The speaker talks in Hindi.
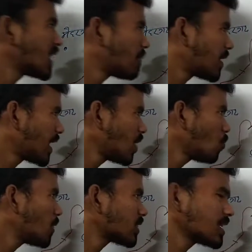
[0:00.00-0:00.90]
दफनाया हुआ
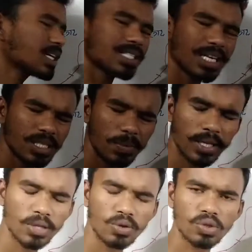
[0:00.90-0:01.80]
व्यक्ति का साक्ष मिला
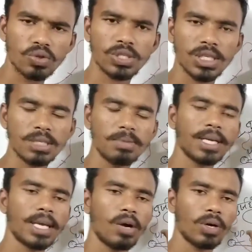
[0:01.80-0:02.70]
था दोस्तों
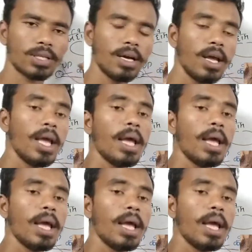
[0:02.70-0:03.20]
जिसमें क्या हुआ था